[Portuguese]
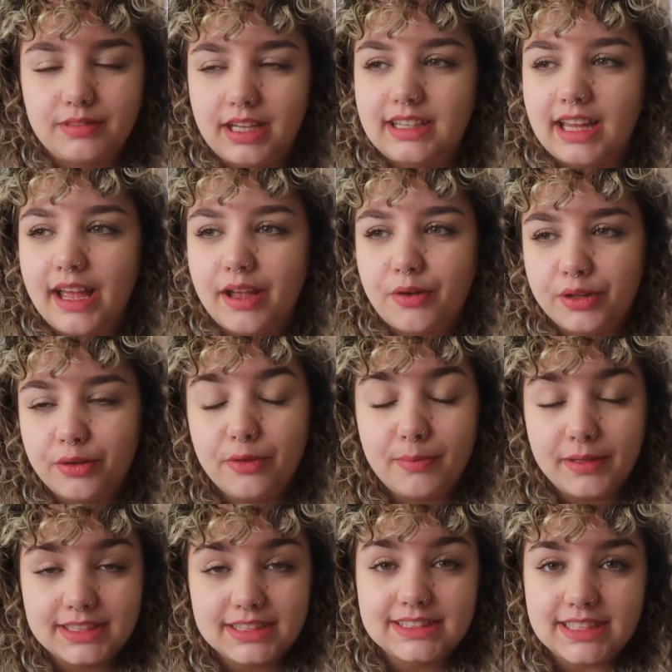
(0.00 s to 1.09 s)
Até quando eu fui
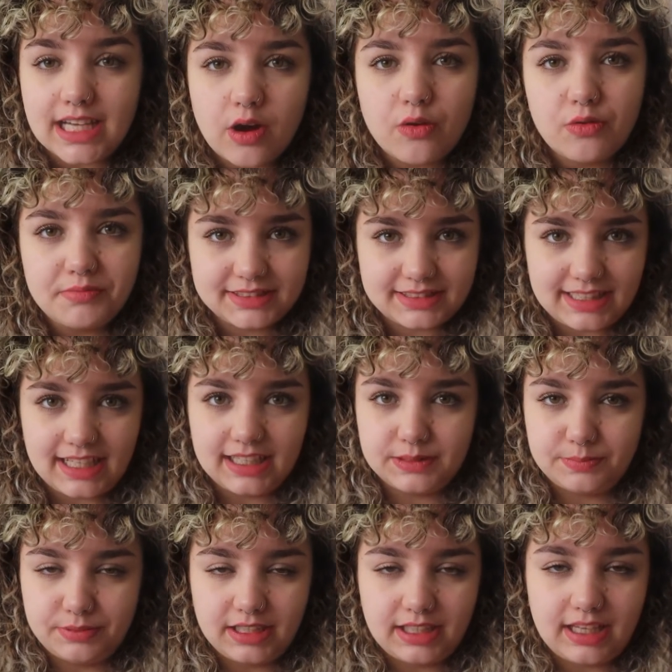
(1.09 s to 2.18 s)
pesquisar algumas delas,
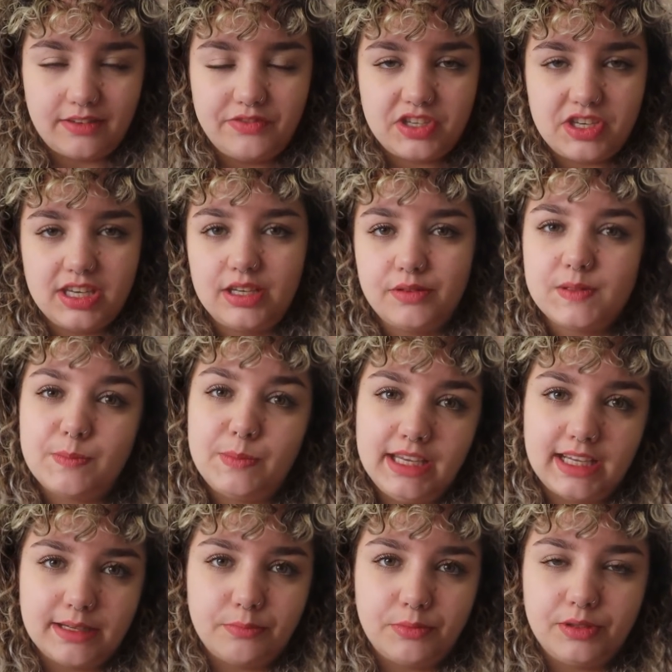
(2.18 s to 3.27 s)
porque a Vitig não
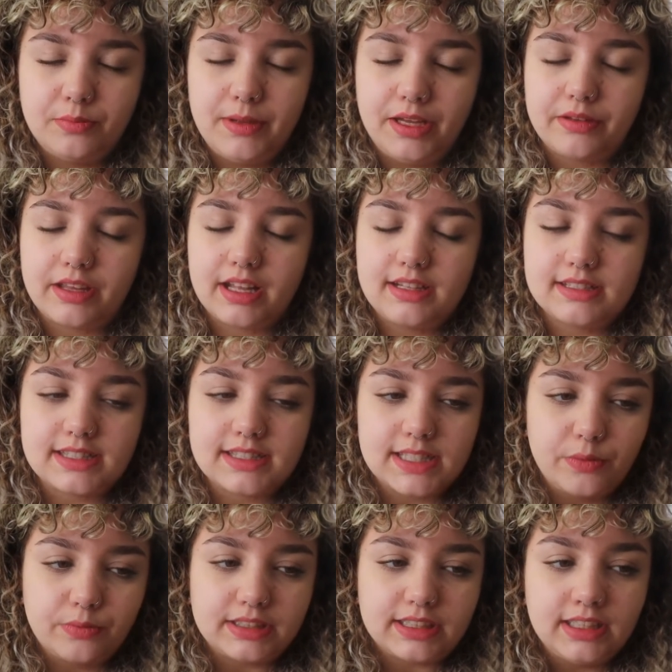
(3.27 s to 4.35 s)
explica muito bem o que elas
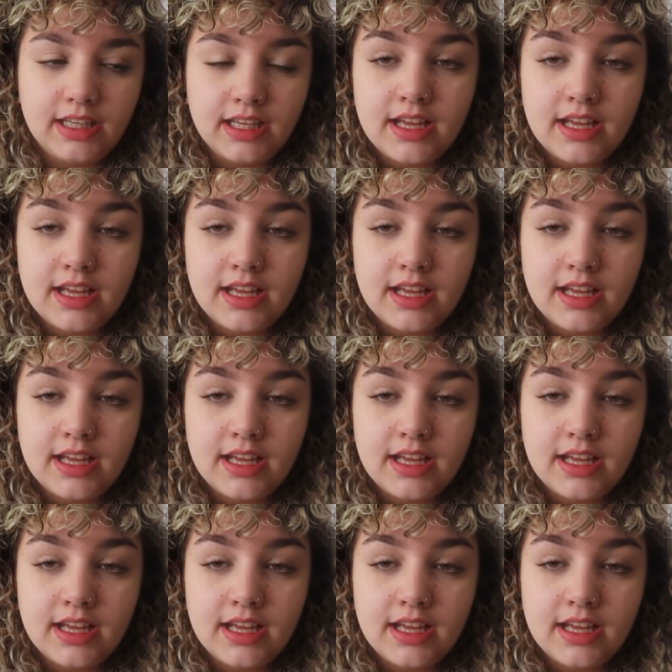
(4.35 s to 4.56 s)
são, né?